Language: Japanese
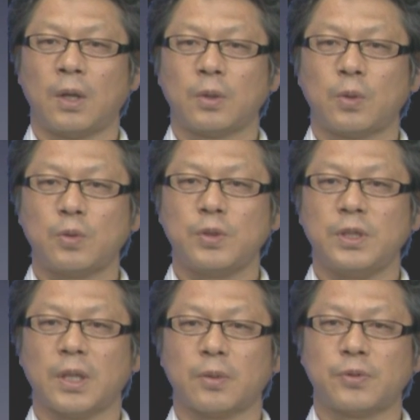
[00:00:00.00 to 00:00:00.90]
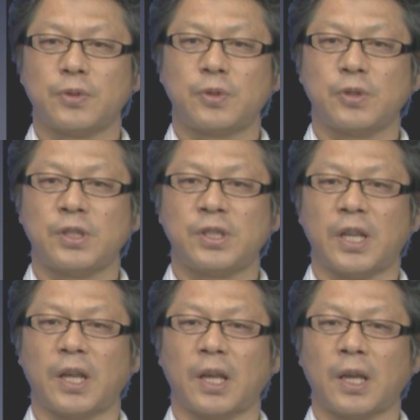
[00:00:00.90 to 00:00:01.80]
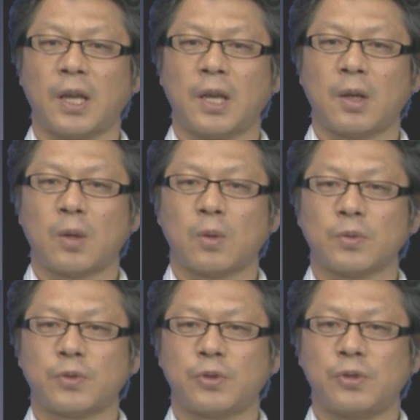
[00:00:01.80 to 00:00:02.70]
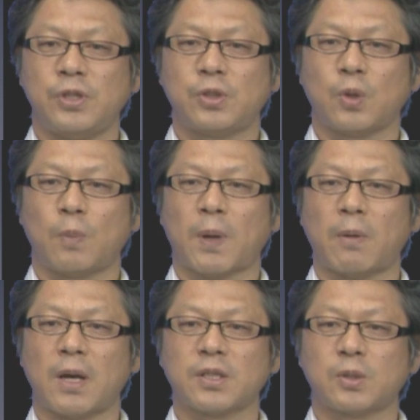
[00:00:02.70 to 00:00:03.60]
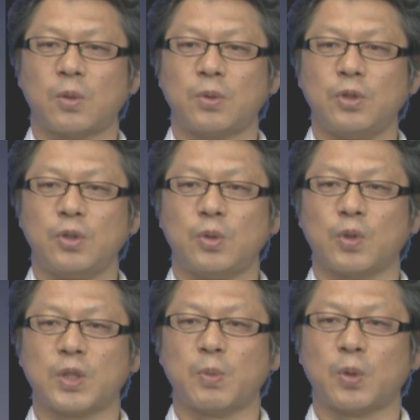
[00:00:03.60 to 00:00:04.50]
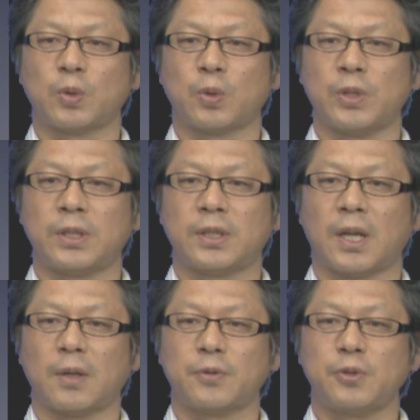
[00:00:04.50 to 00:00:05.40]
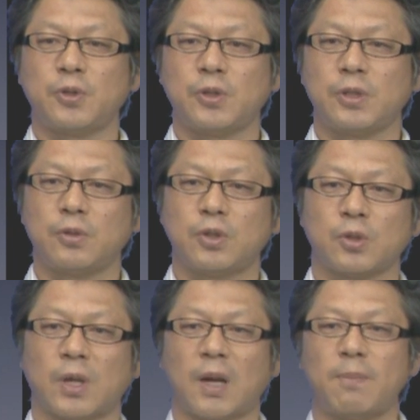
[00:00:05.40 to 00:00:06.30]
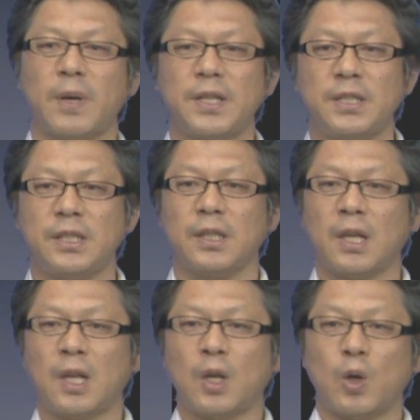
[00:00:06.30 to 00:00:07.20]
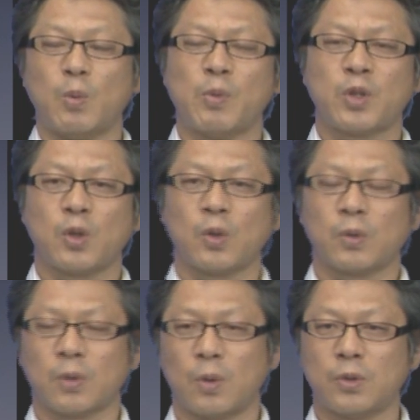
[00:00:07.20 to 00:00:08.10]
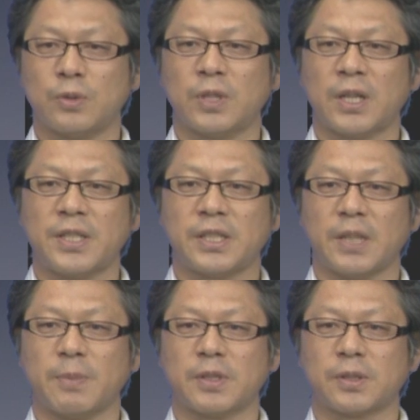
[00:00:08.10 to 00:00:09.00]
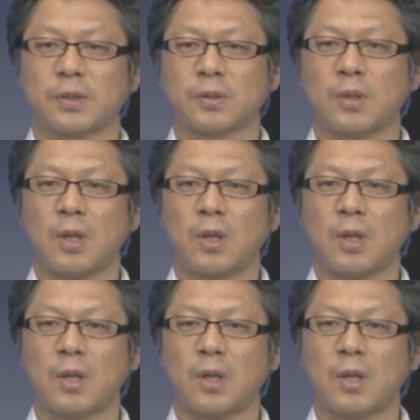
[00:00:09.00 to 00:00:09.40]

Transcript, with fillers: 特に風水師で水晶パワーストーン竜の置物といった風水グッズの販売に趣を置く占い師がいます